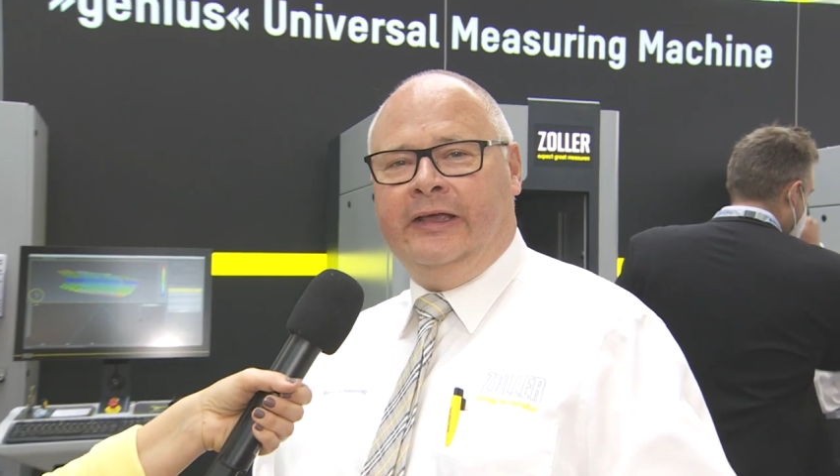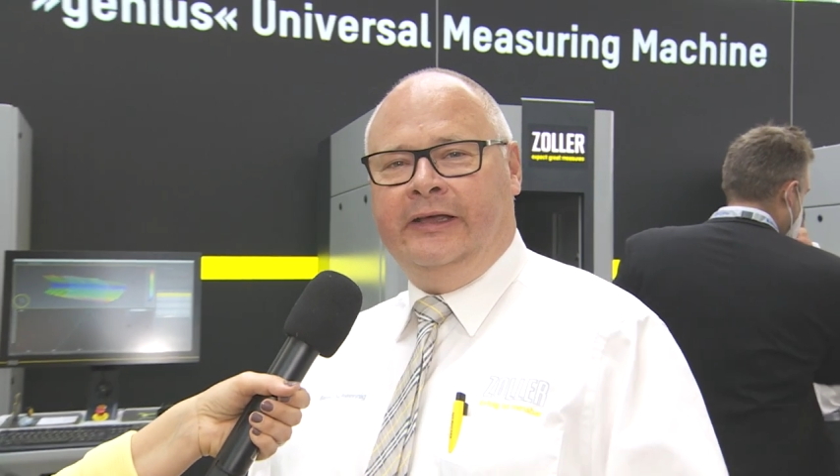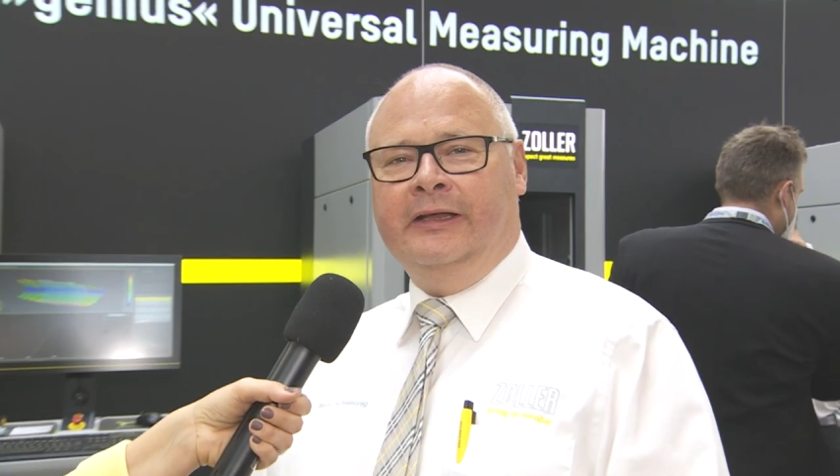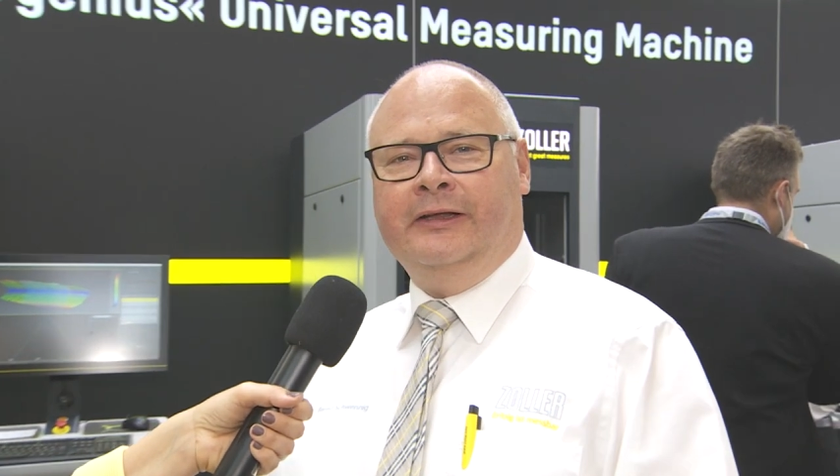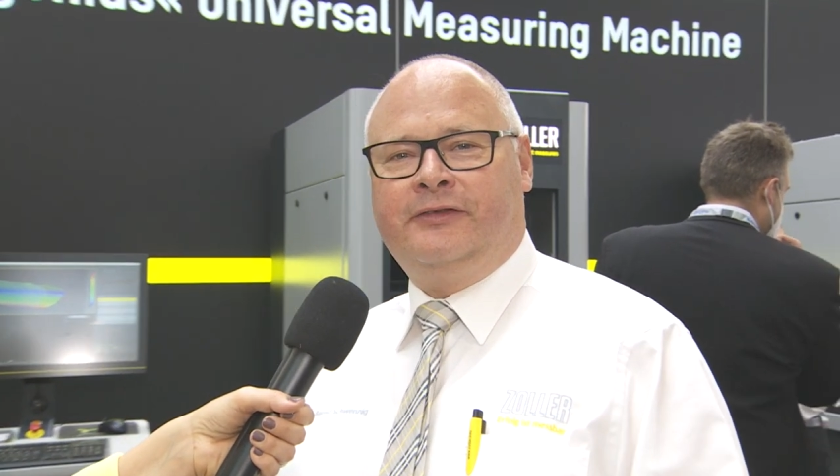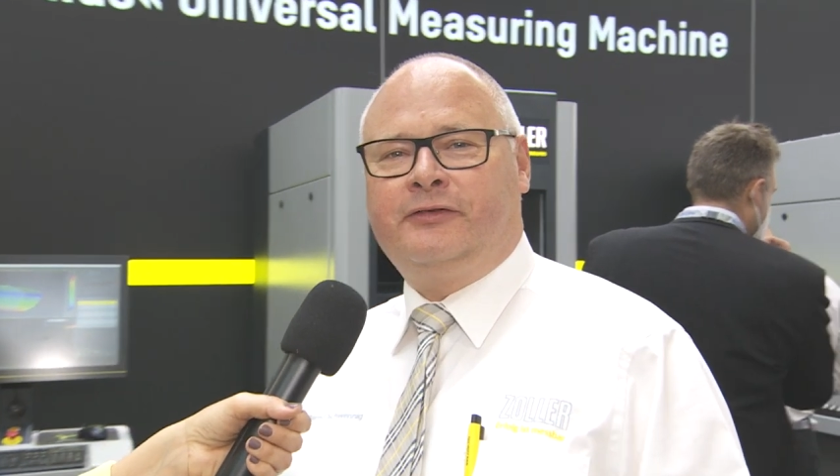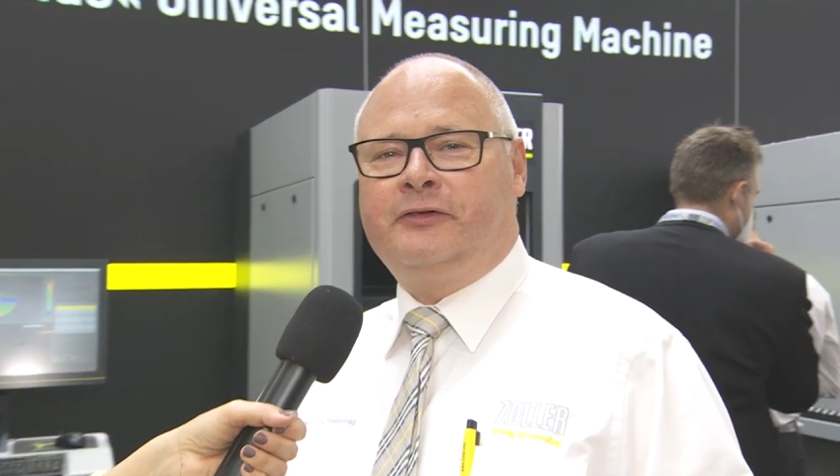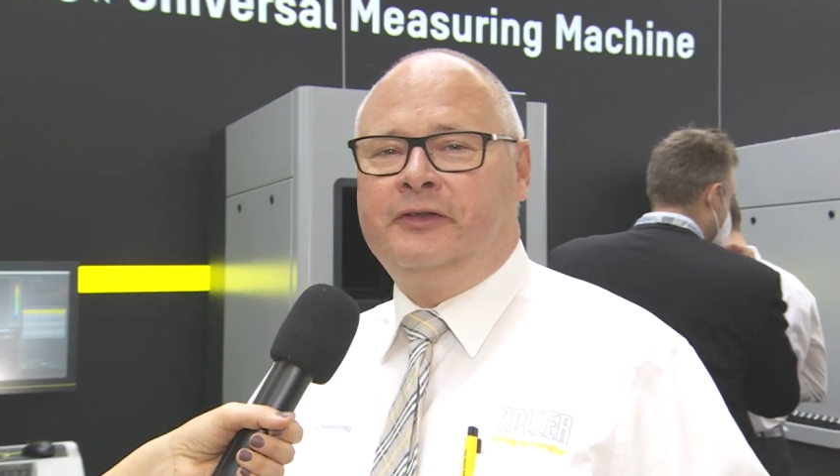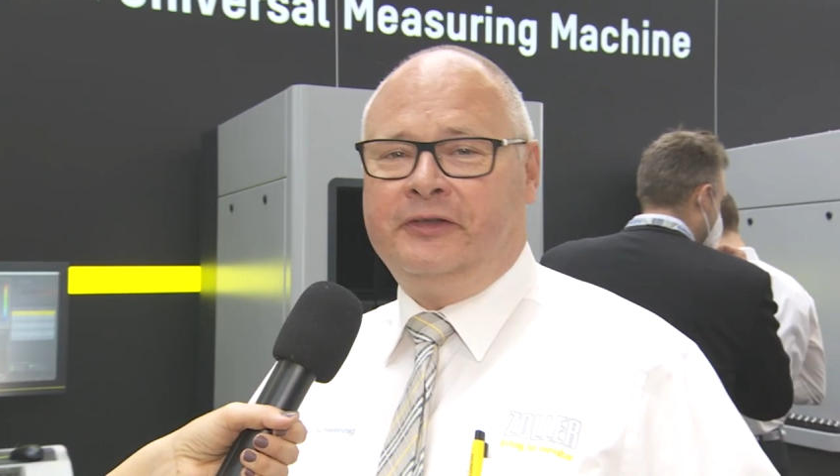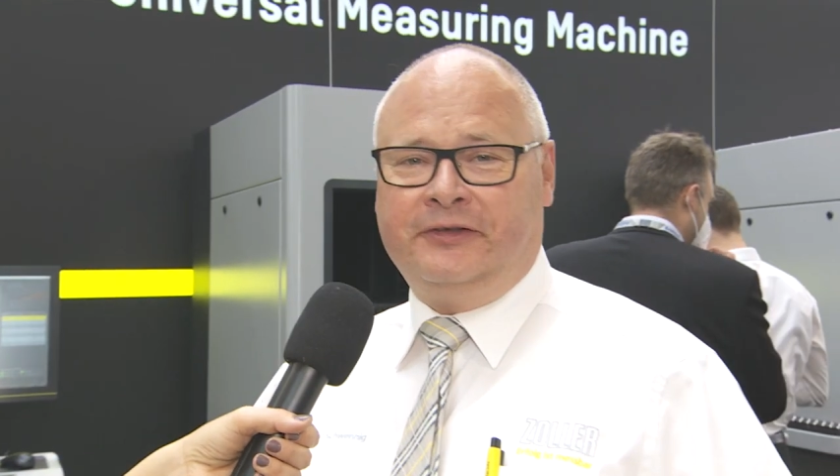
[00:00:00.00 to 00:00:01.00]
Ihnen
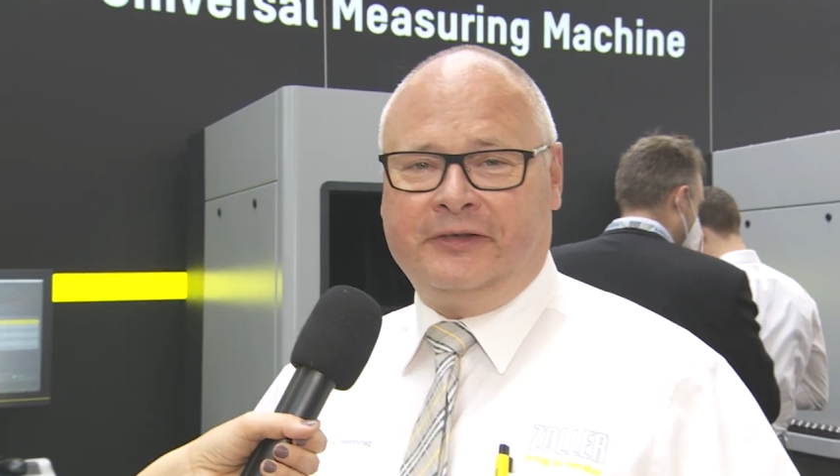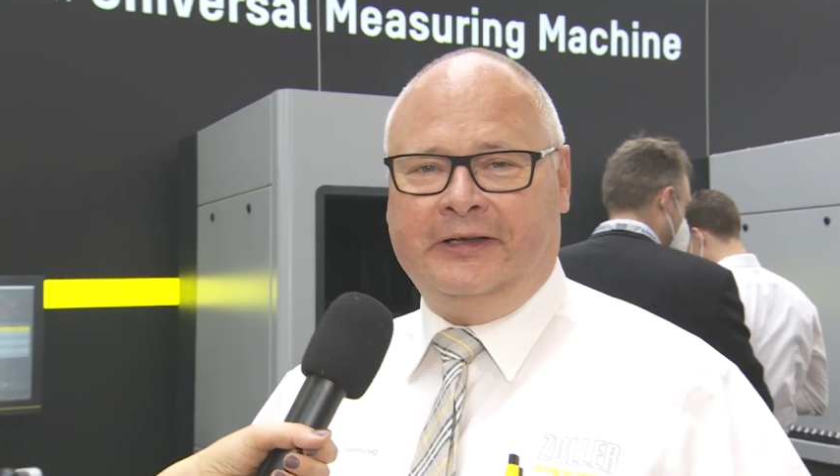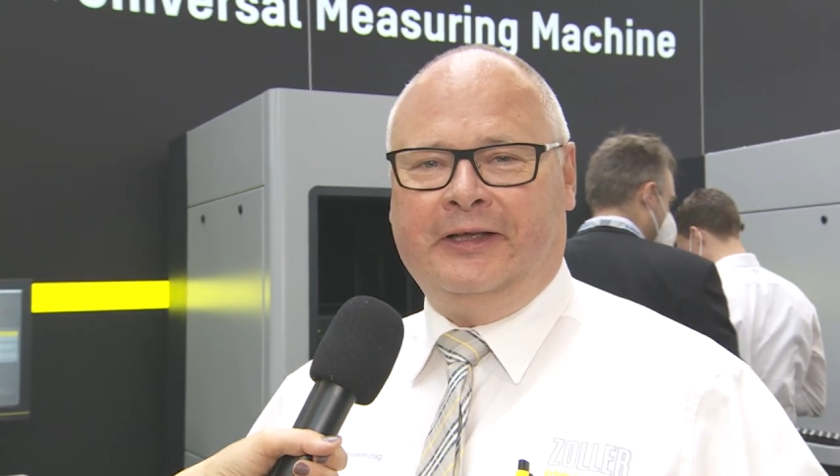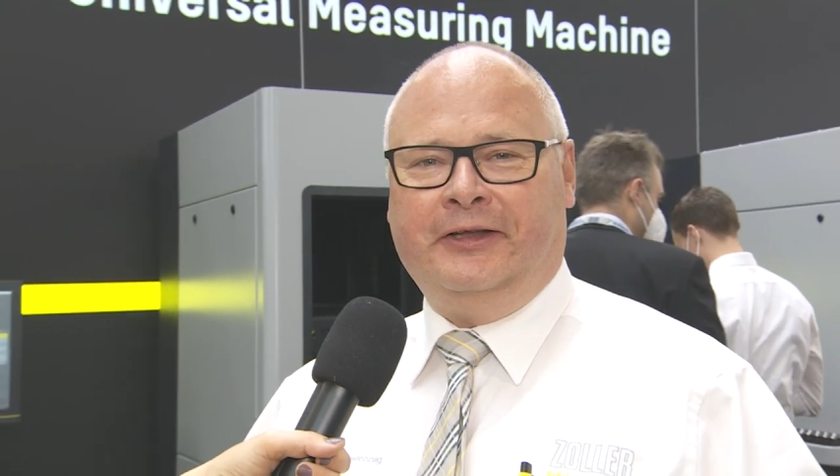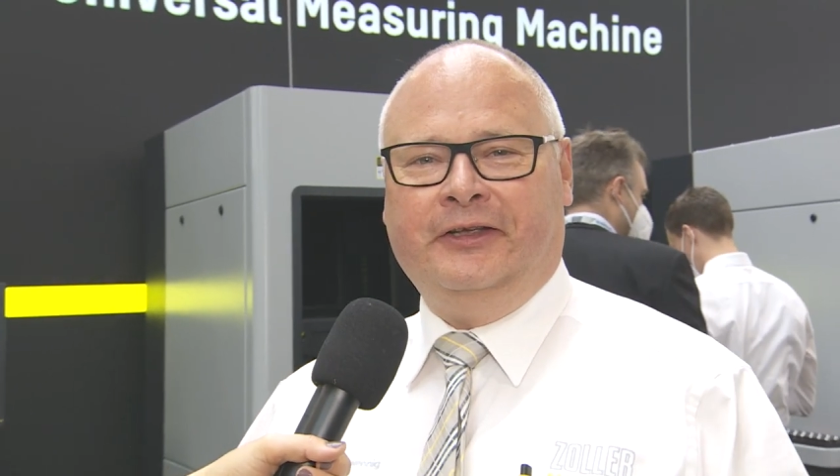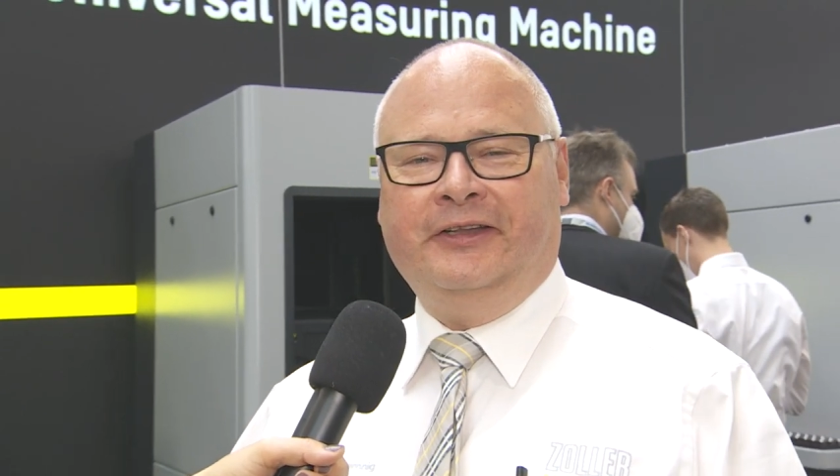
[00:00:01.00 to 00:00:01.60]
jetzt, die hier